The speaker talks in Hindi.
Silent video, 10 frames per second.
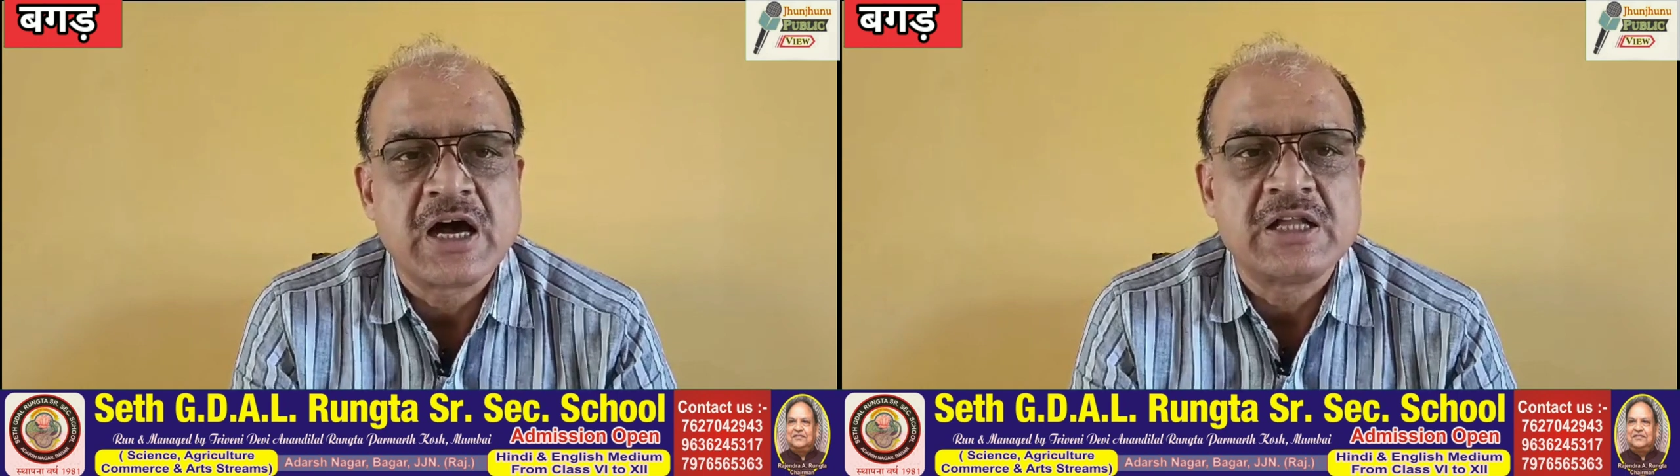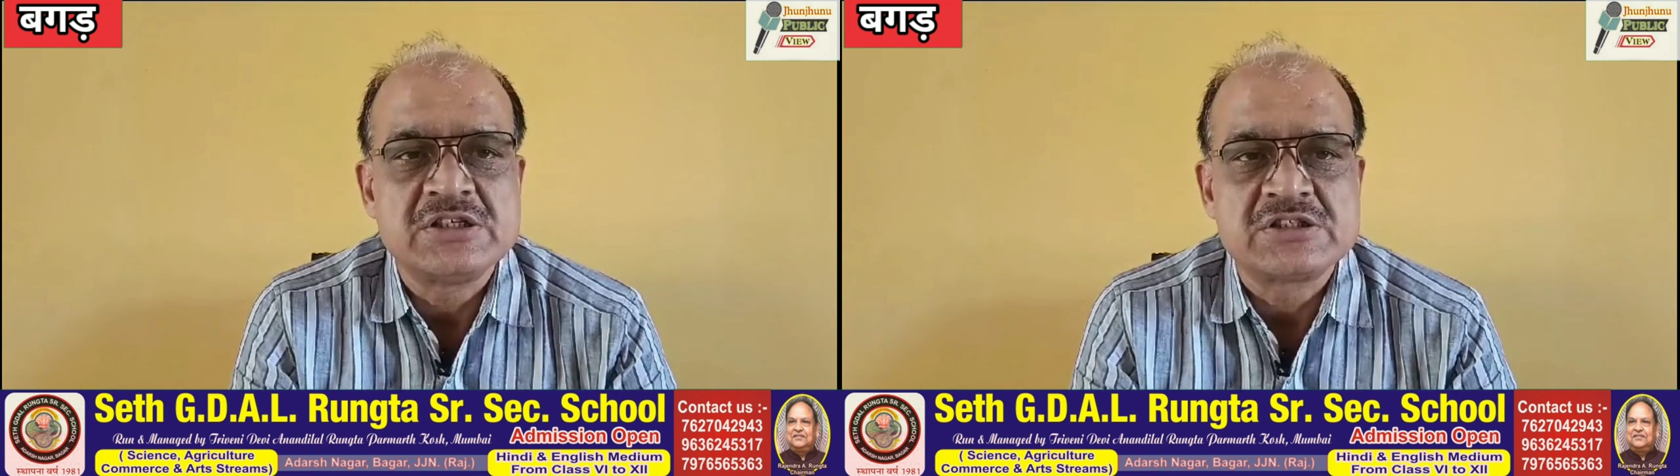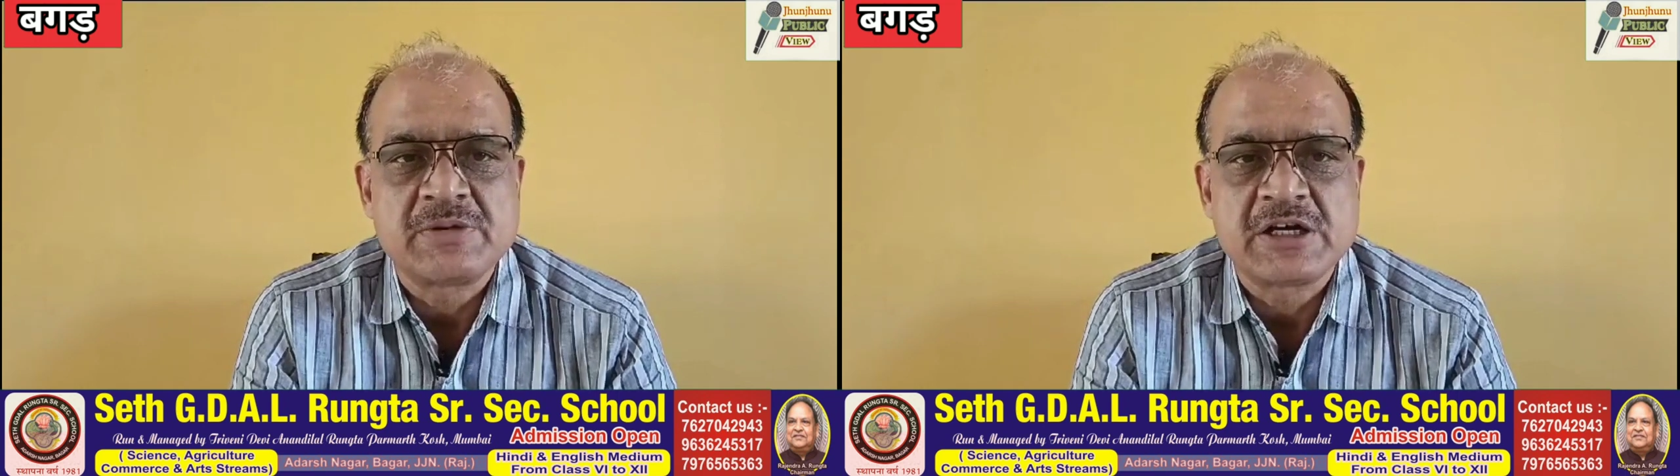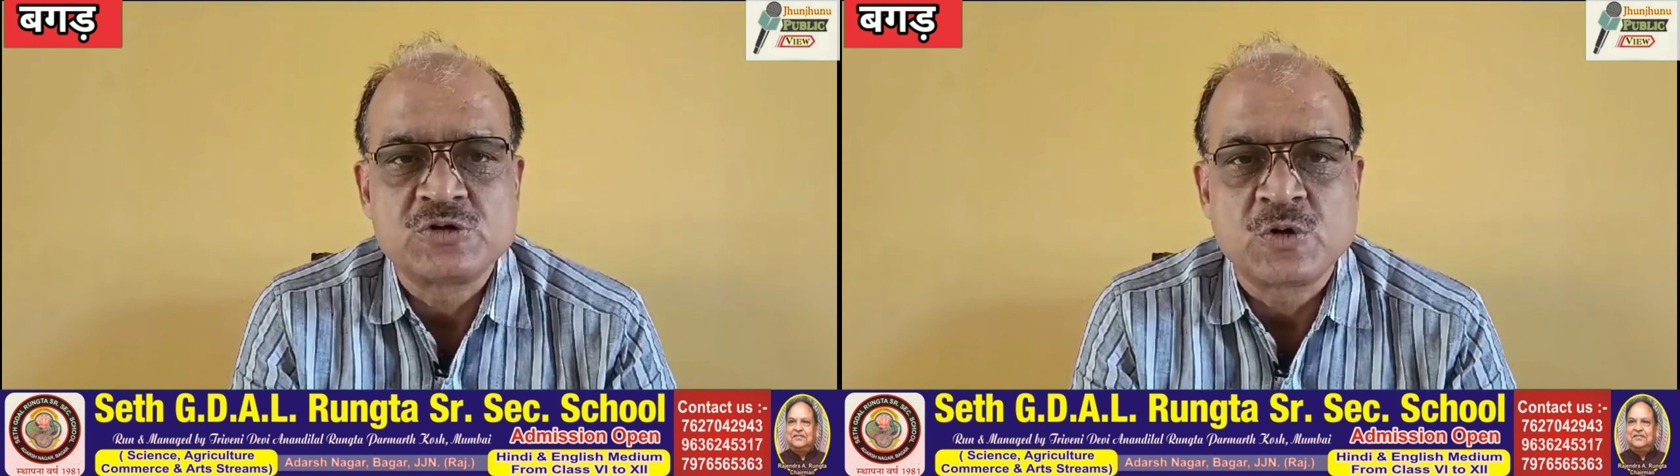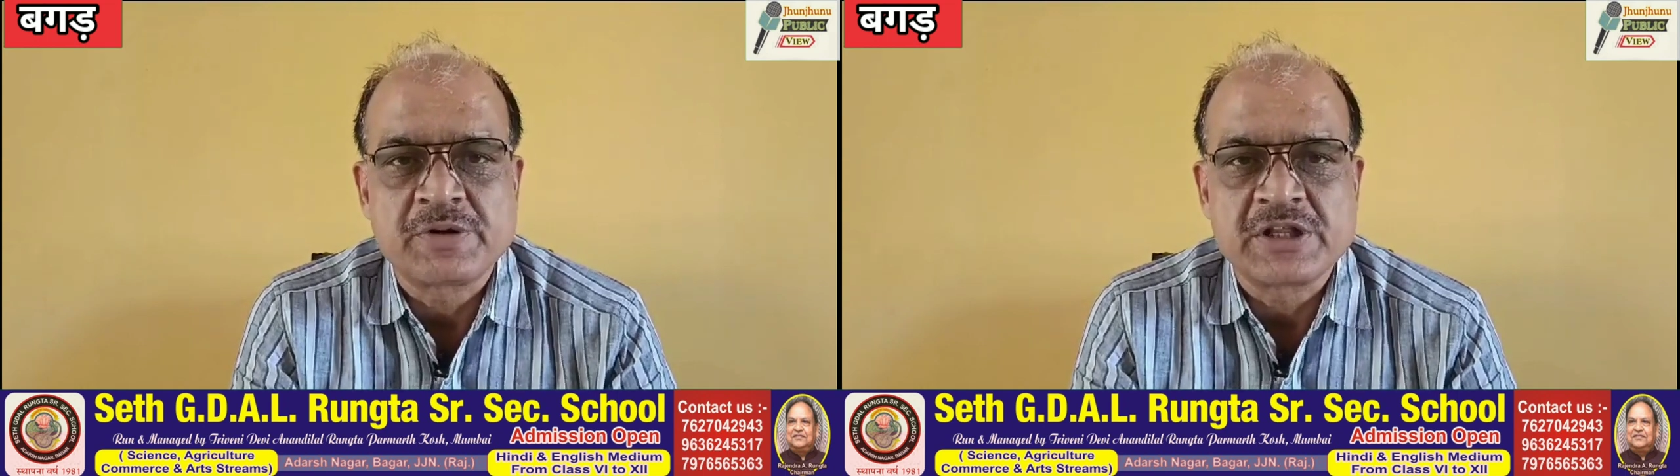आदि
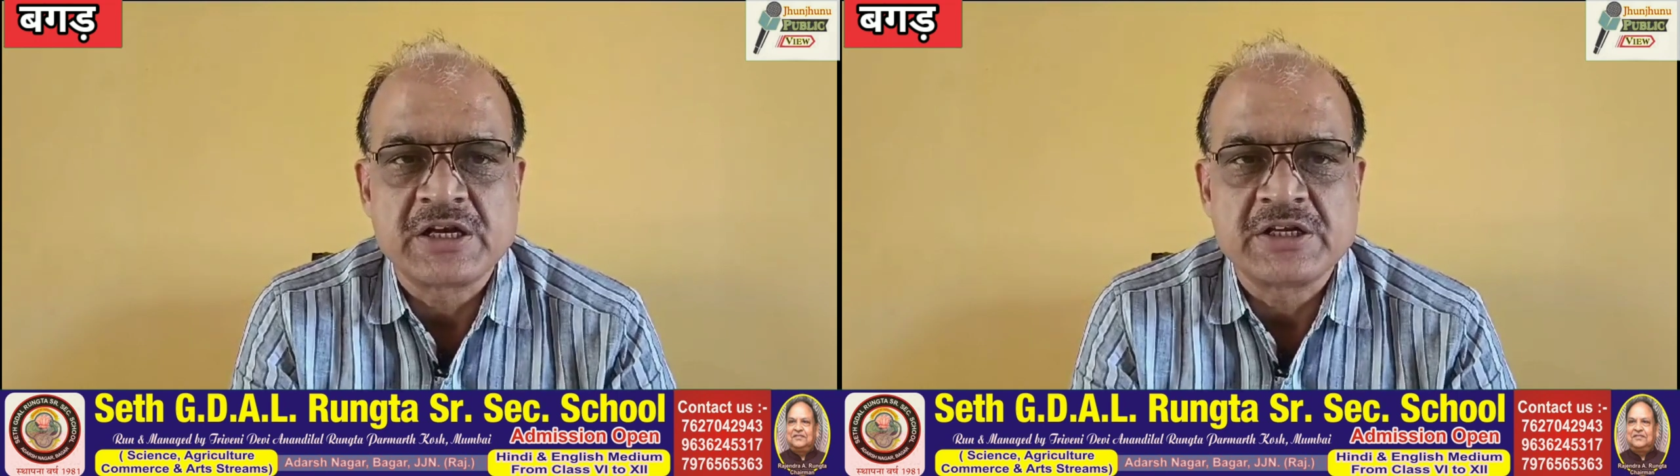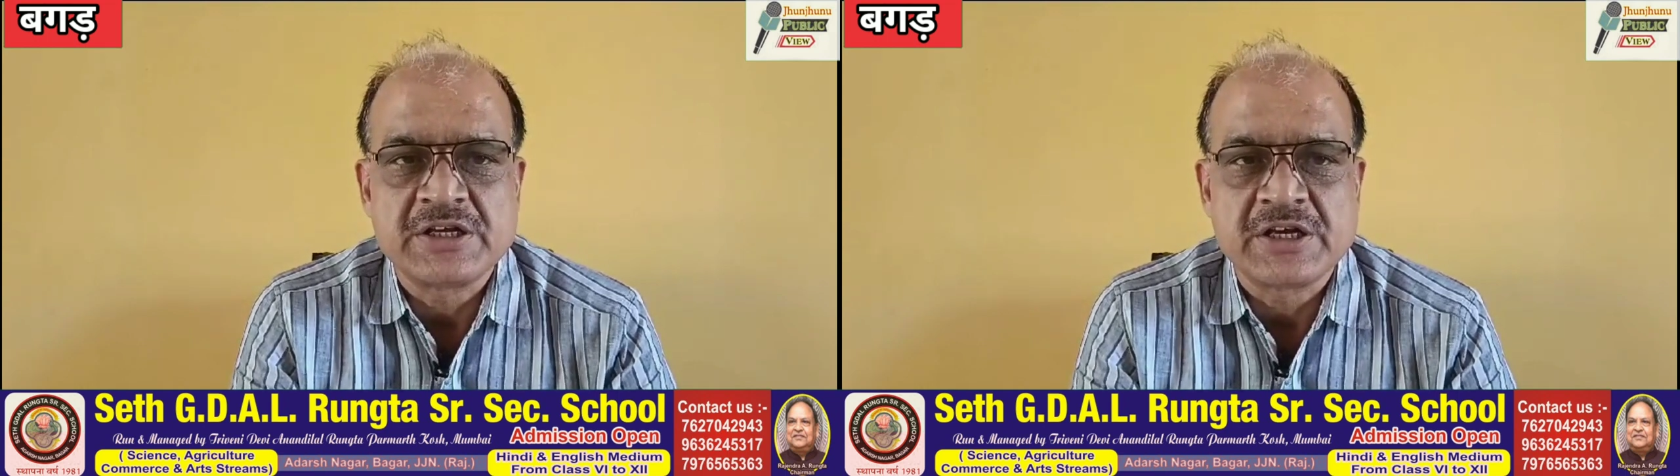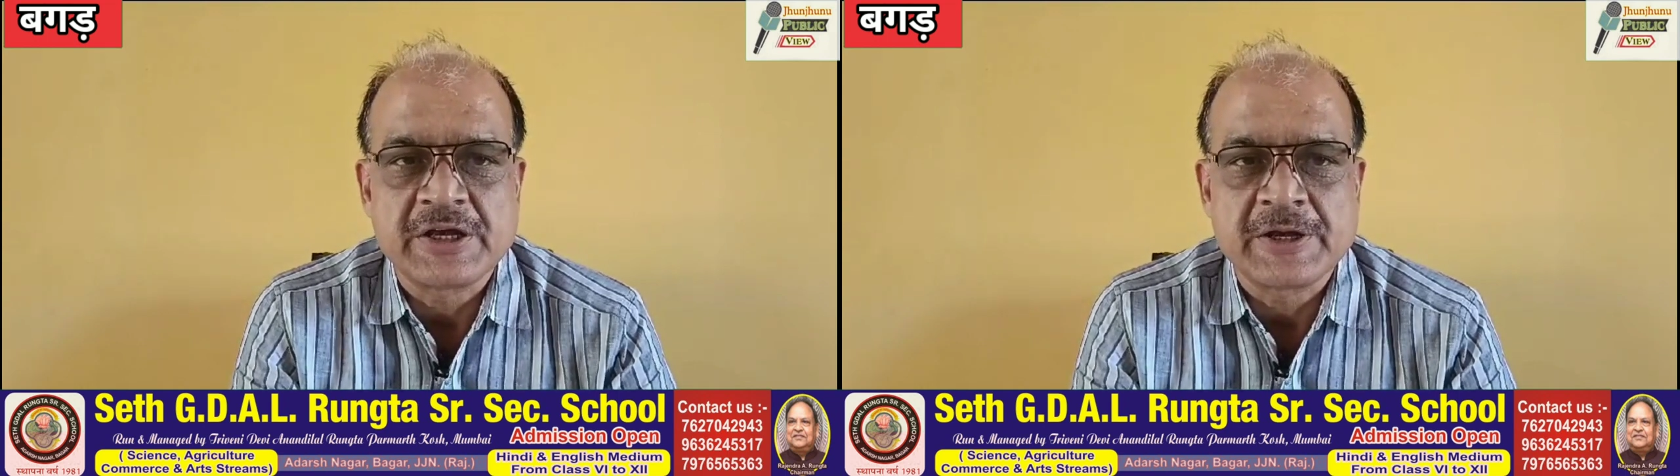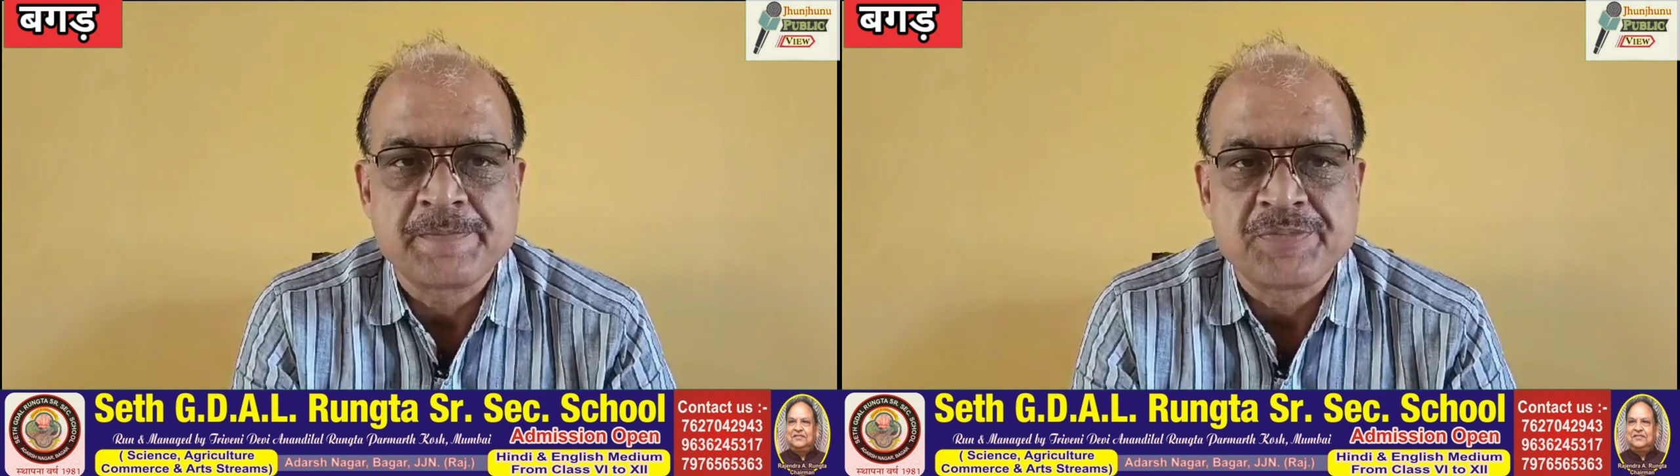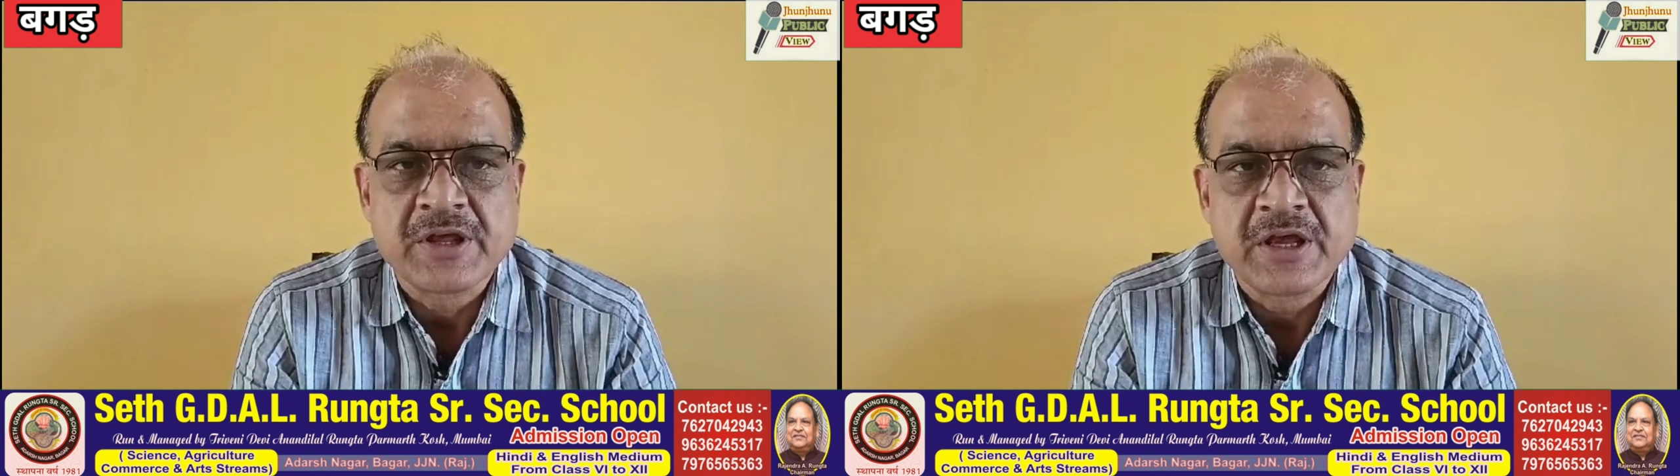समाज को प्रदान किए गए हैं